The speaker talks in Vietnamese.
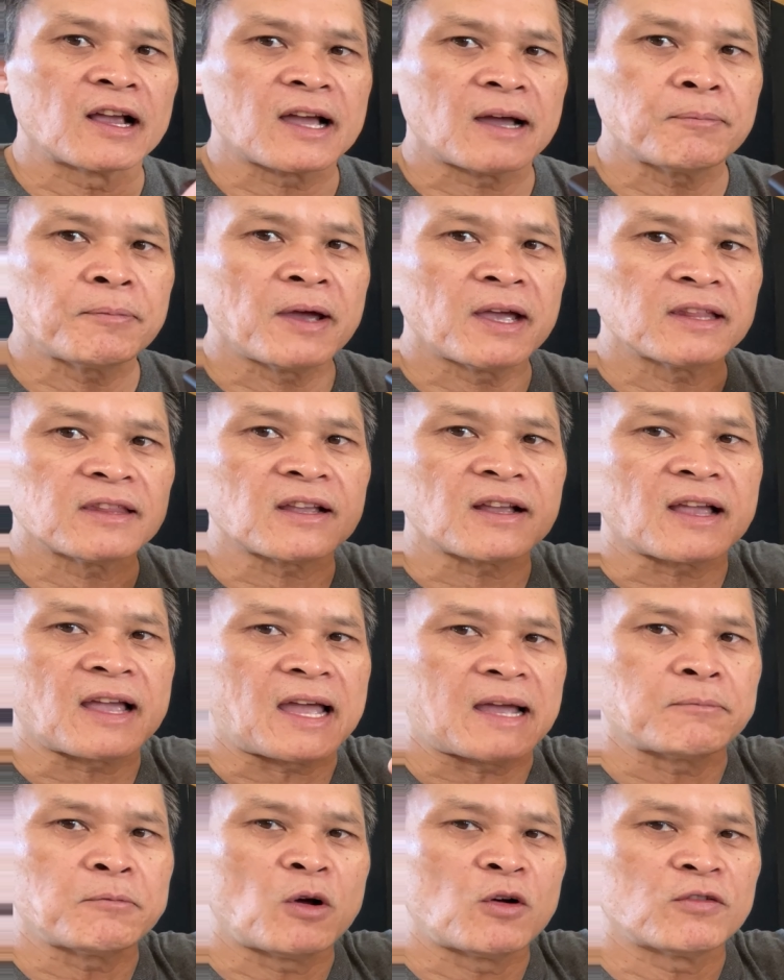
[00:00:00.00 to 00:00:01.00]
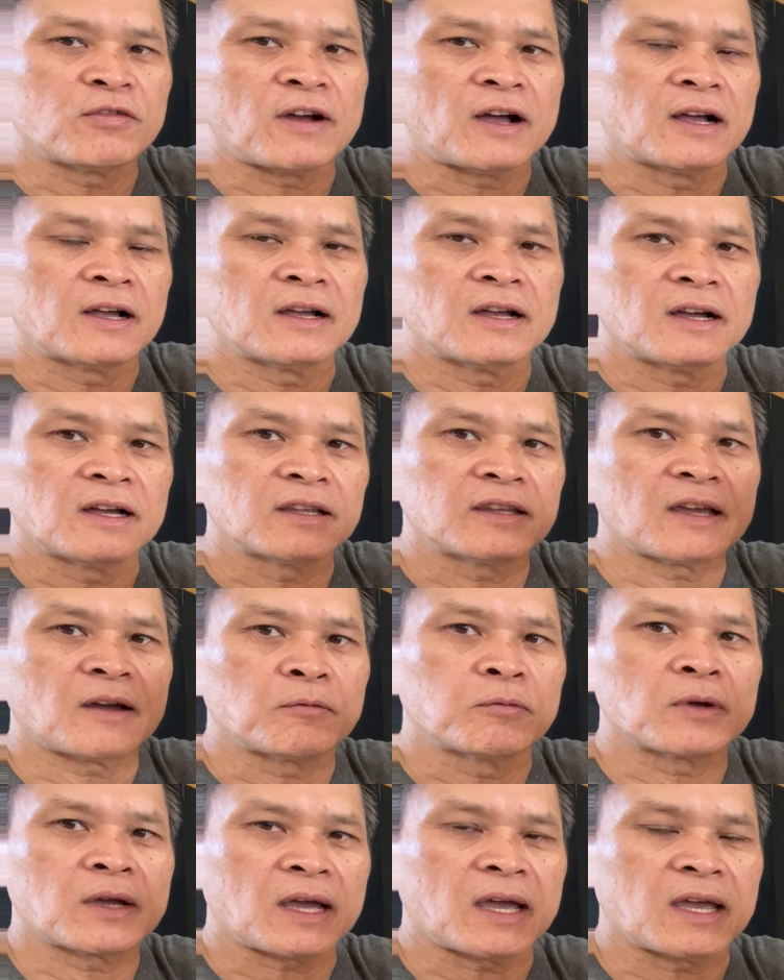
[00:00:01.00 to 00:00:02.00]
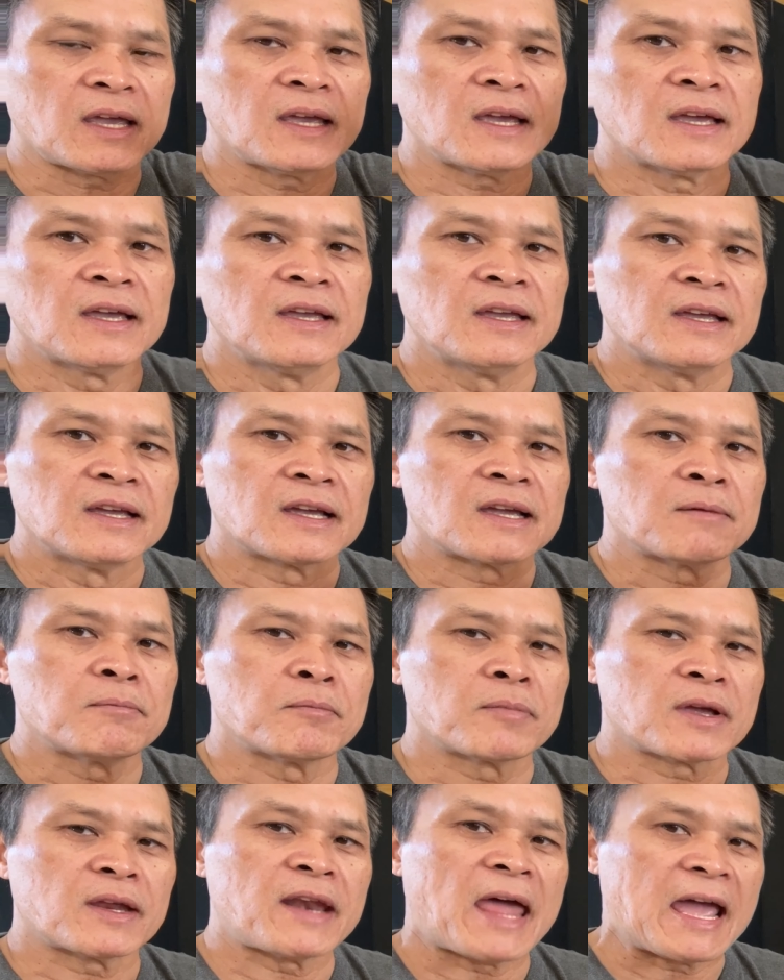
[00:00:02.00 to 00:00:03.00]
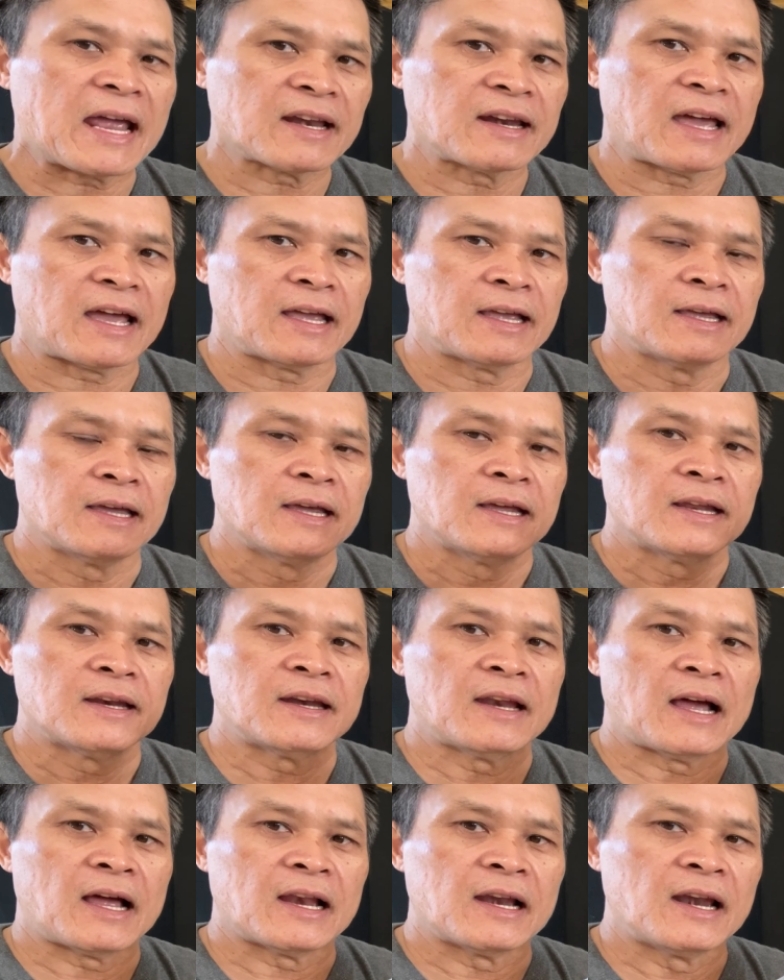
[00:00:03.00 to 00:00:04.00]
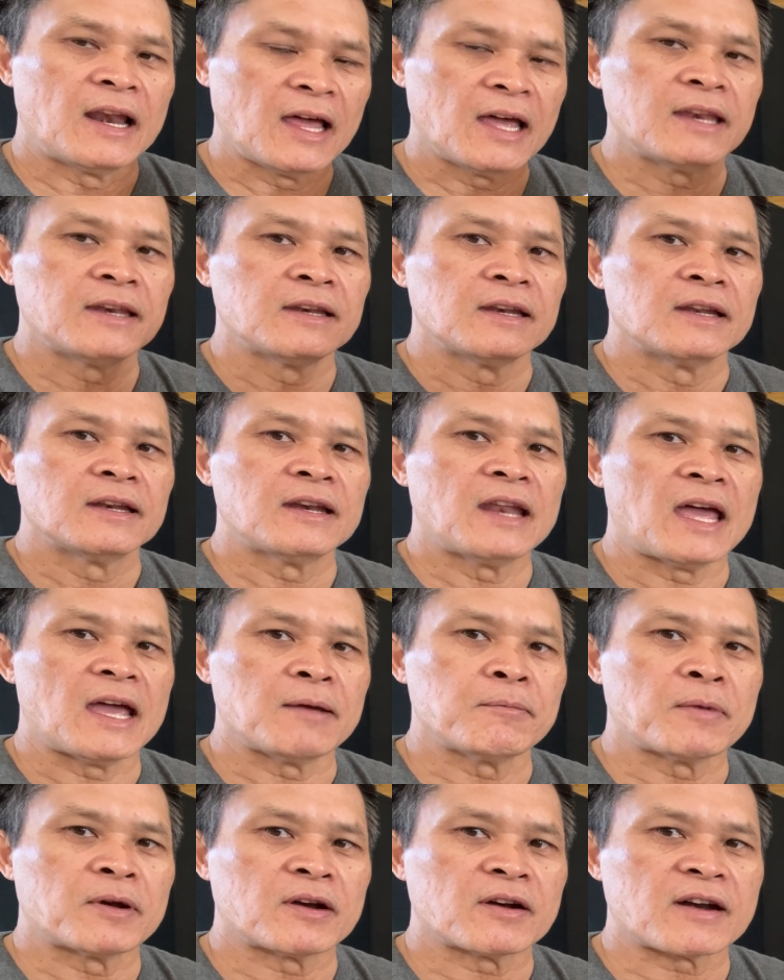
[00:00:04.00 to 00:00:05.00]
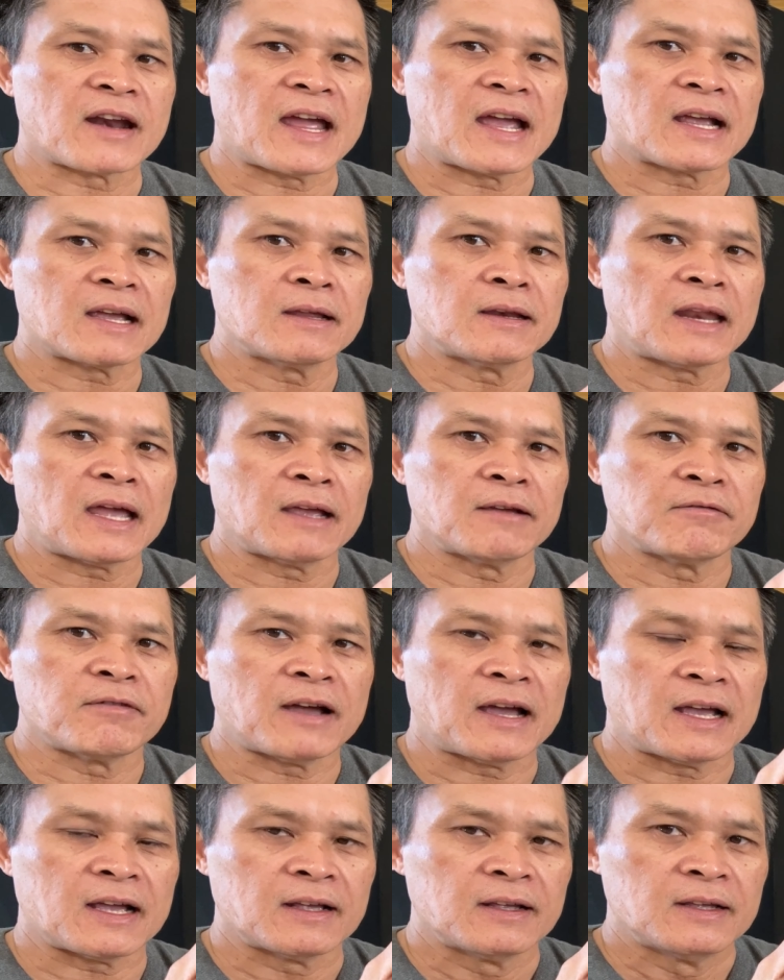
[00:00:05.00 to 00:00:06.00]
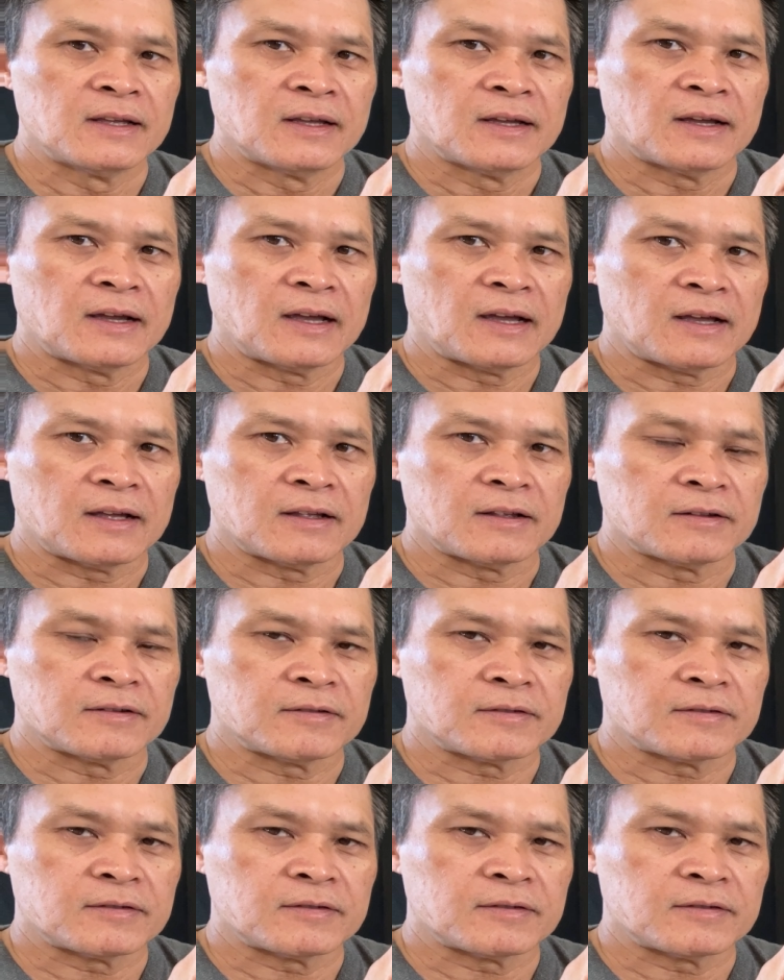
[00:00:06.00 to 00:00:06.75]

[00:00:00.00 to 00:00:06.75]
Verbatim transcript: cấp hết tất cả bộ phận ở trong cái cái cái đát này à, lên để mà nó ra cái này và à,